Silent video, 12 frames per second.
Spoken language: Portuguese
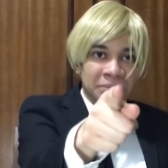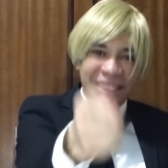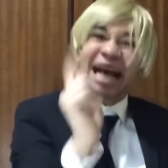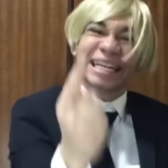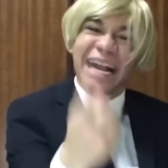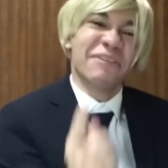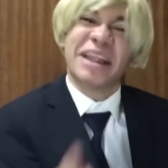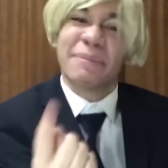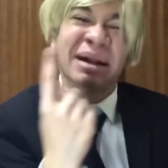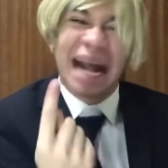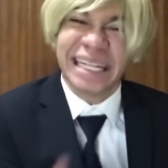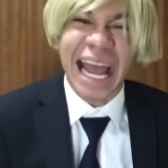Você acha que a
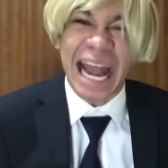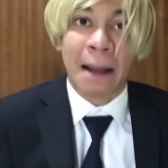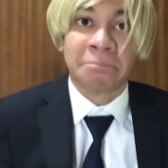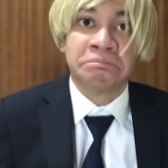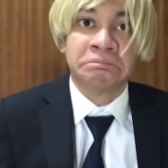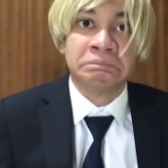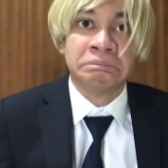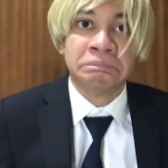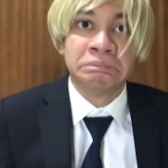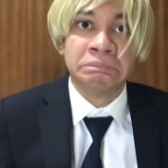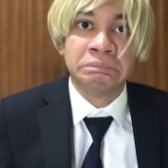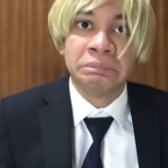vida é brincadeira?
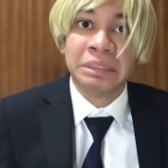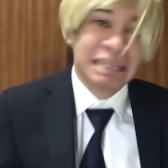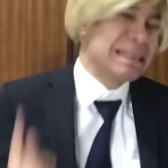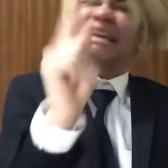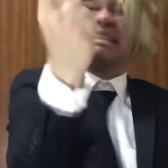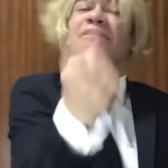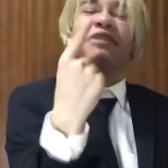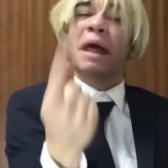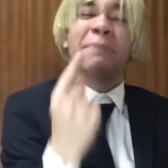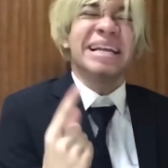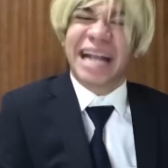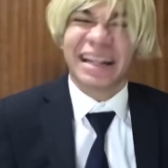Você acha que a
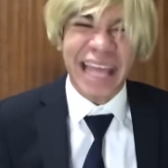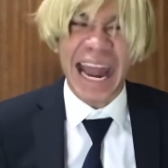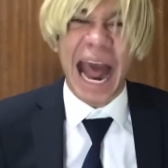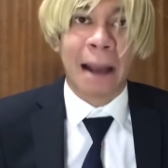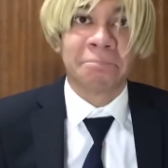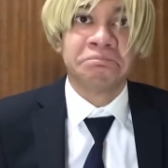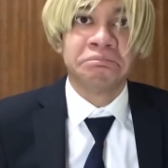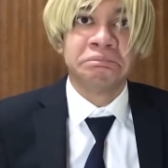vida é brincadeira?